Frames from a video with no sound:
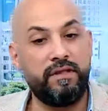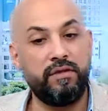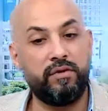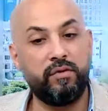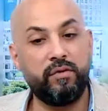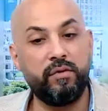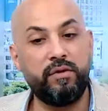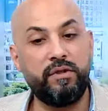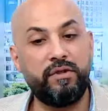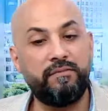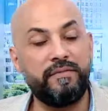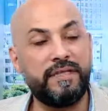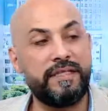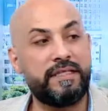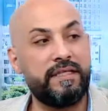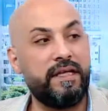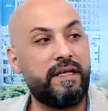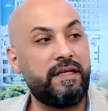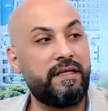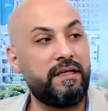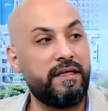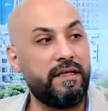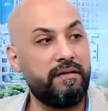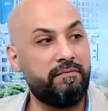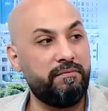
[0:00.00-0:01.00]
كل
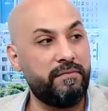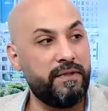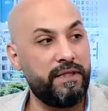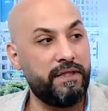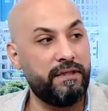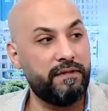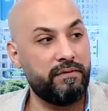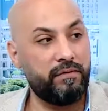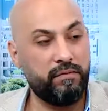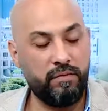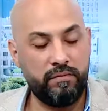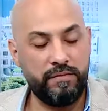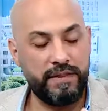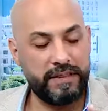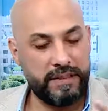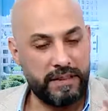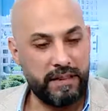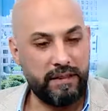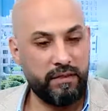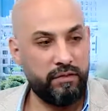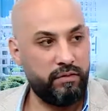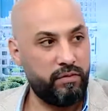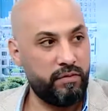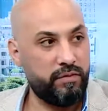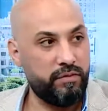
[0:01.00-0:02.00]
مزارع عمان كل
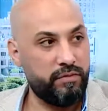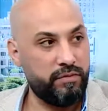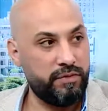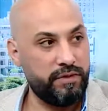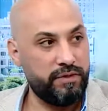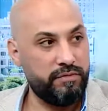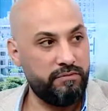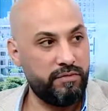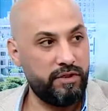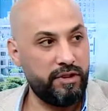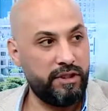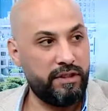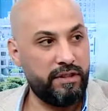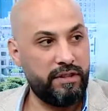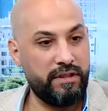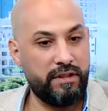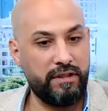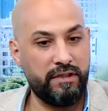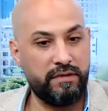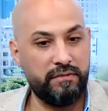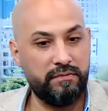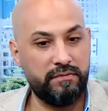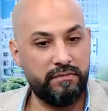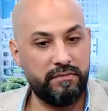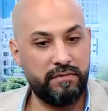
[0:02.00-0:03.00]
مزارع الاردن يعني بشكل
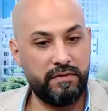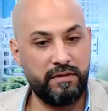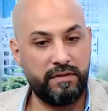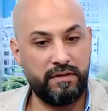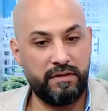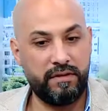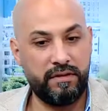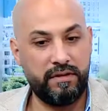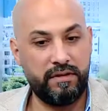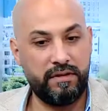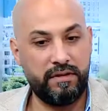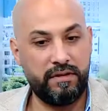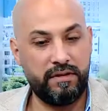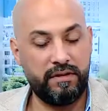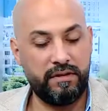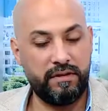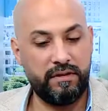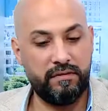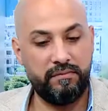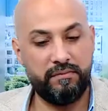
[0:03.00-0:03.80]
عام آه، آه،